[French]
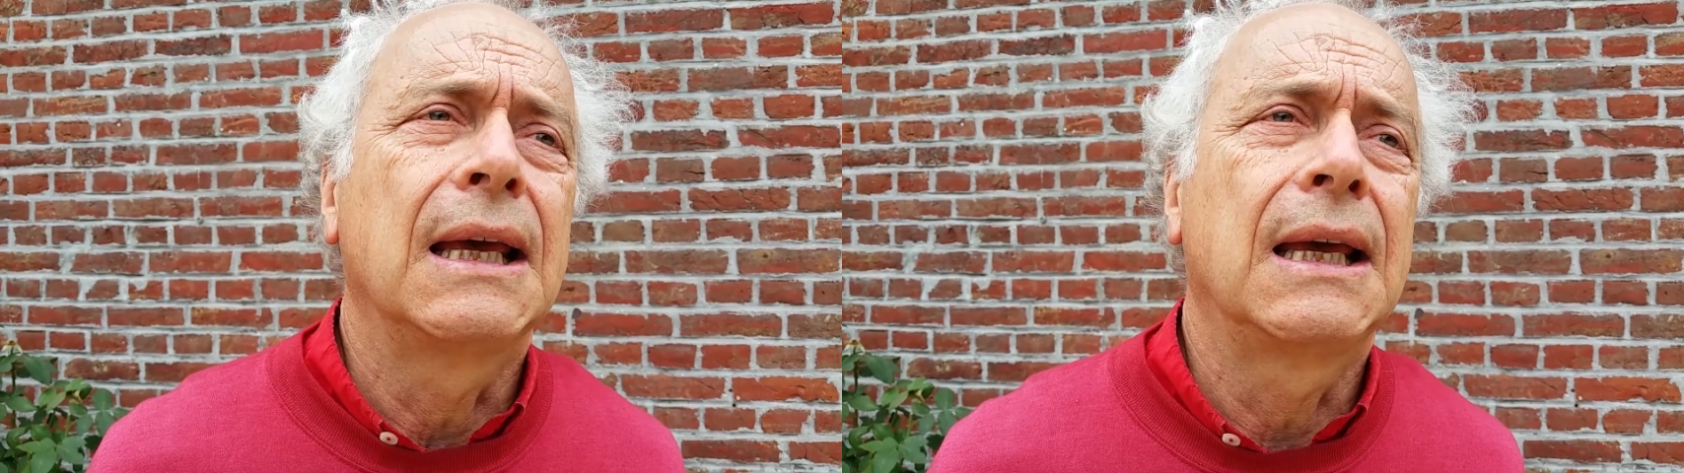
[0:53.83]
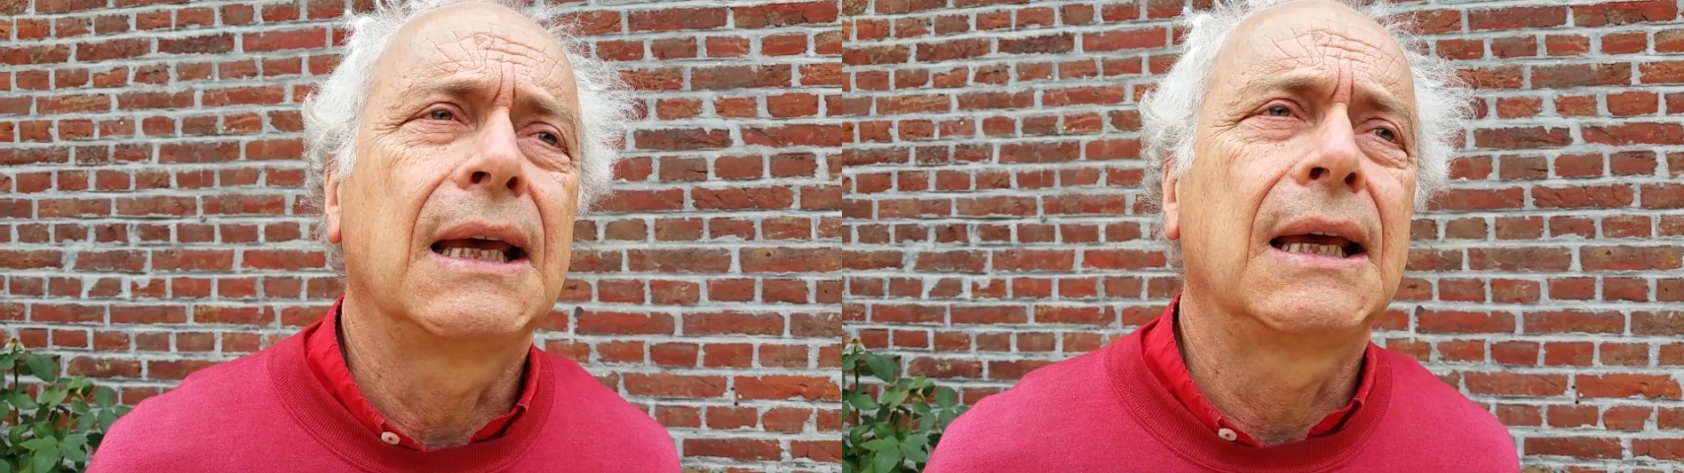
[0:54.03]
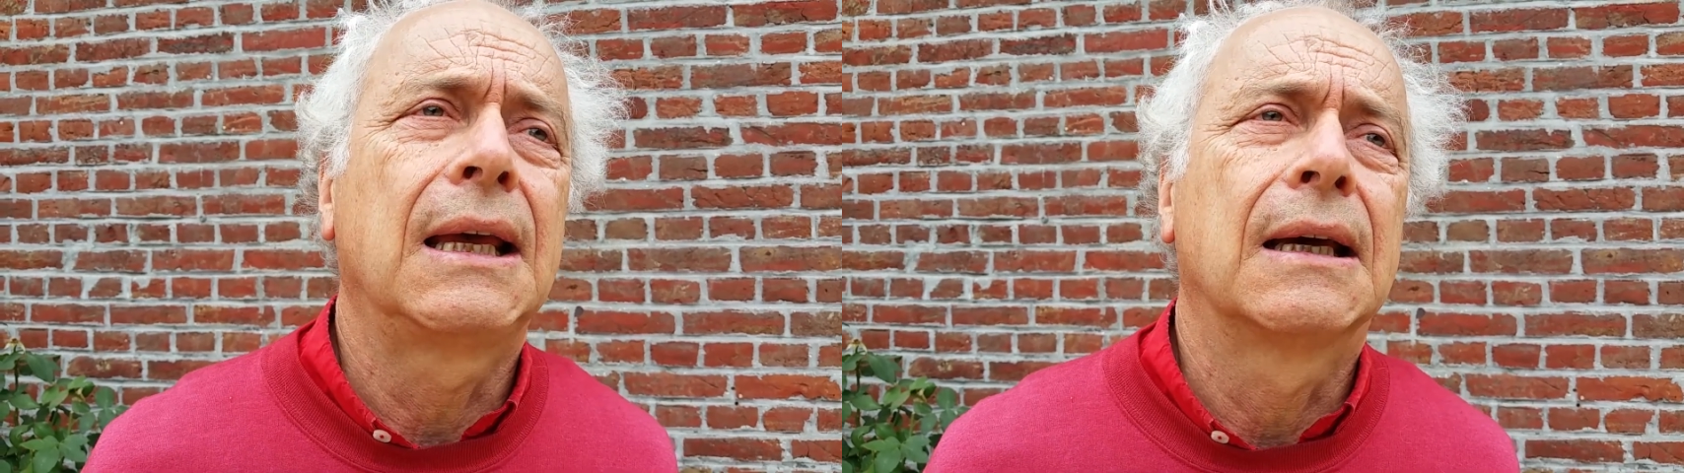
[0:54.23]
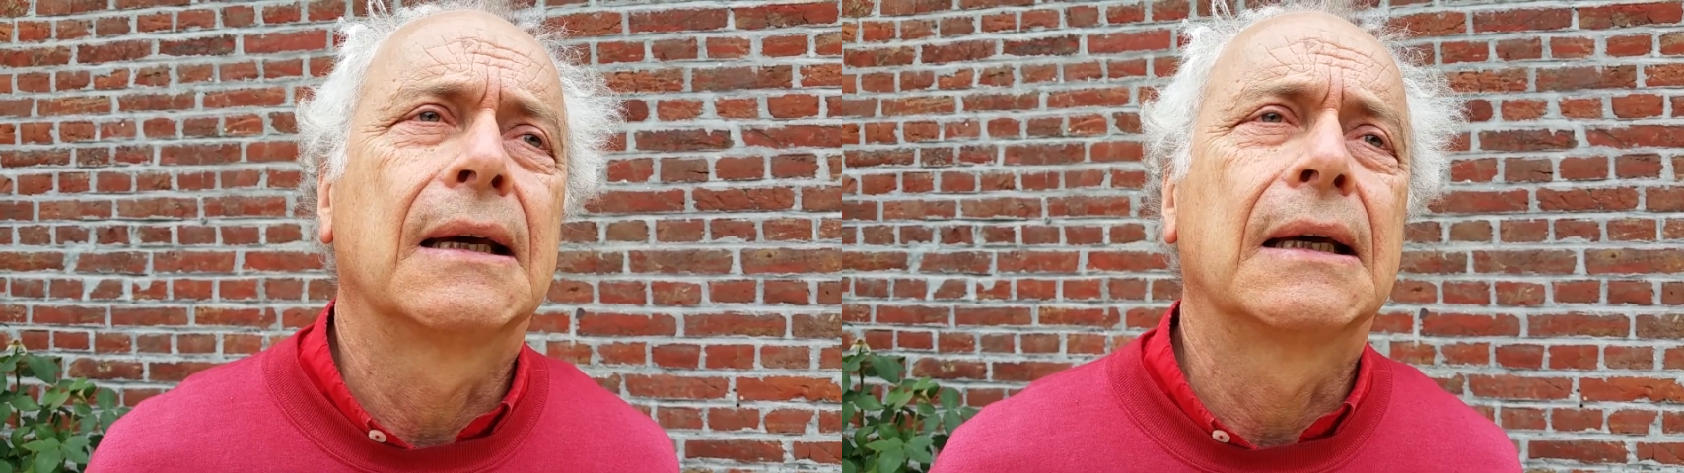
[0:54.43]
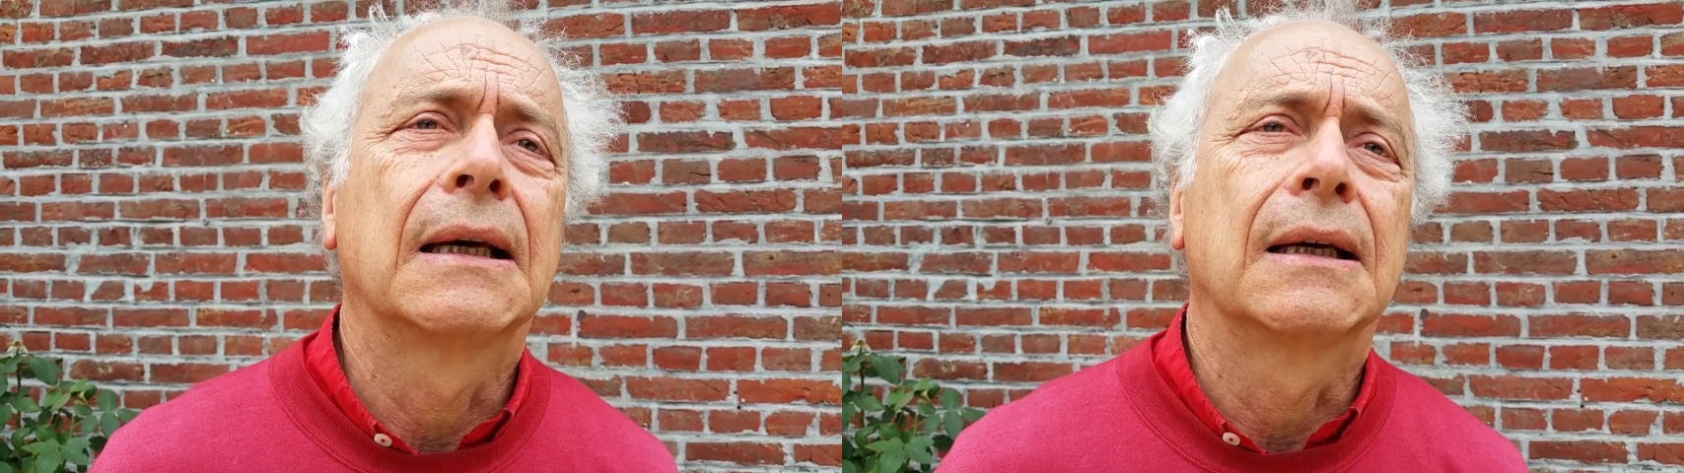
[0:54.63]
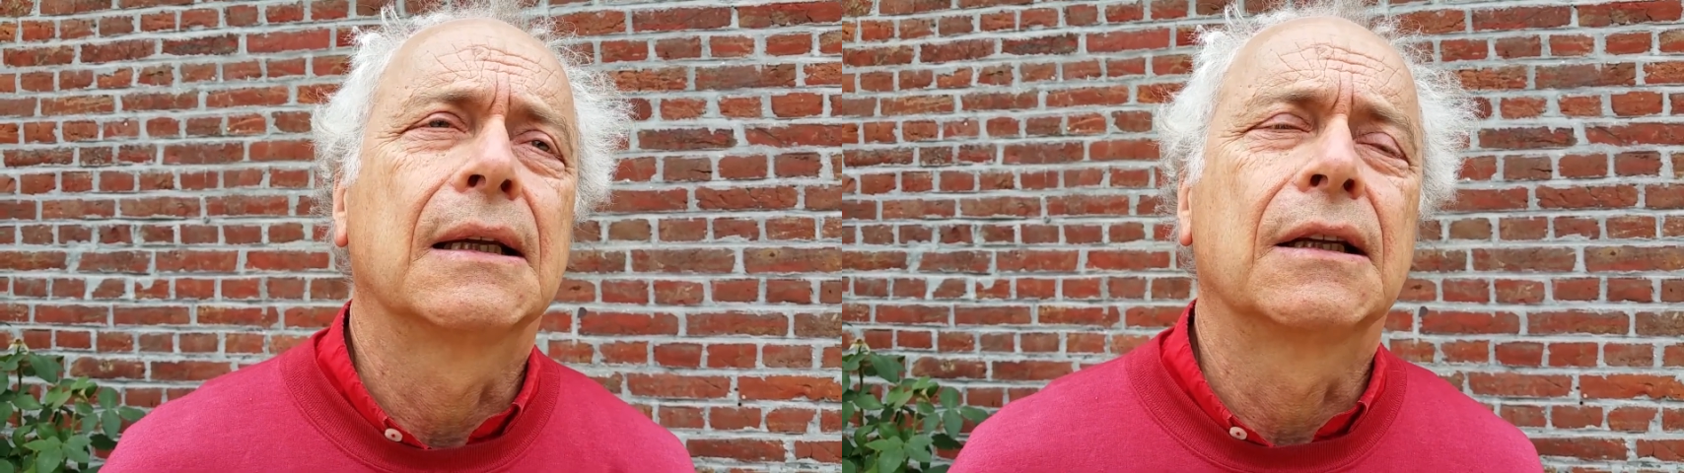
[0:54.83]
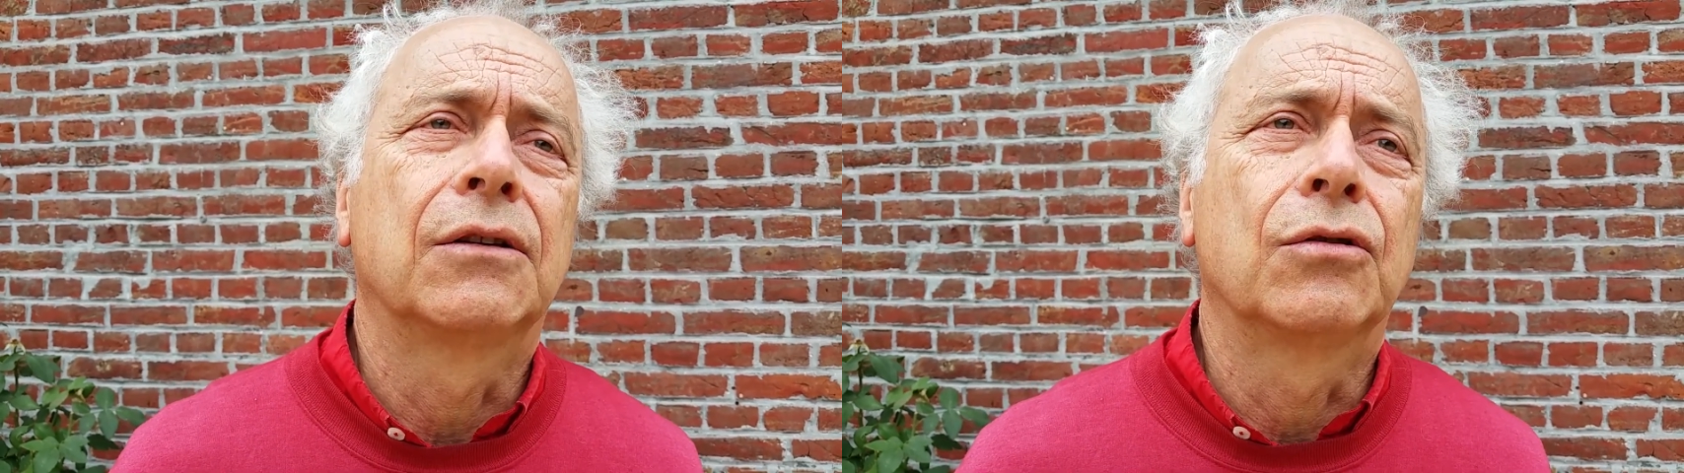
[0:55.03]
et euh,